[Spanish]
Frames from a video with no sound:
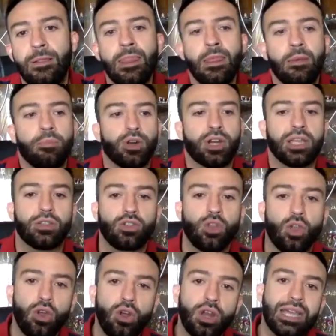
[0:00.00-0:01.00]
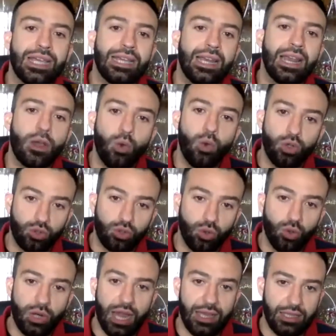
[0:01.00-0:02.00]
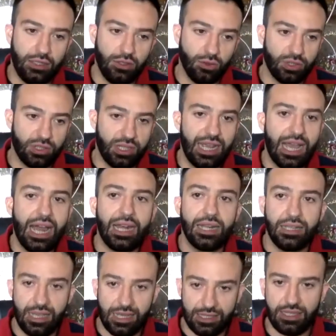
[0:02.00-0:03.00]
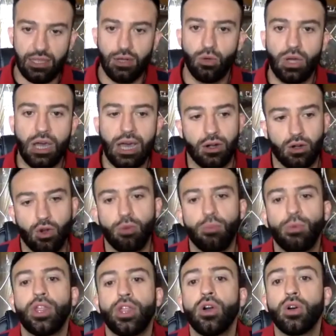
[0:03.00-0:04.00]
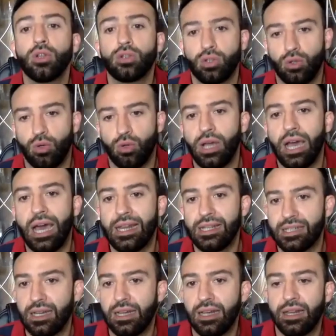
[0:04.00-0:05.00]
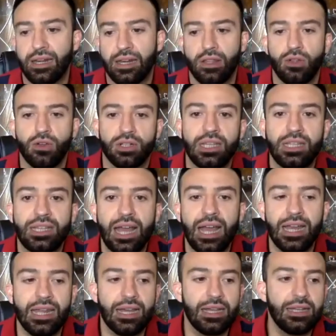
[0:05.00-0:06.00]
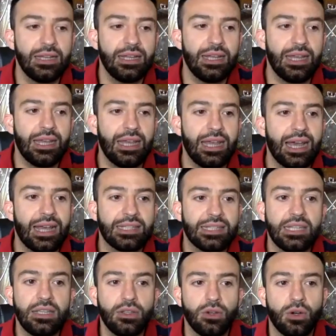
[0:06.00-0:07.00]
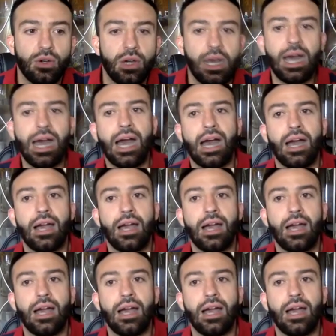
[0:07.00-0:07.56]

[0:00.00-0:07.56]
porque todo lo que es la cultura industrial de este lugar, como de otros lugares alrededor de Italia, eh, ha sido, ah,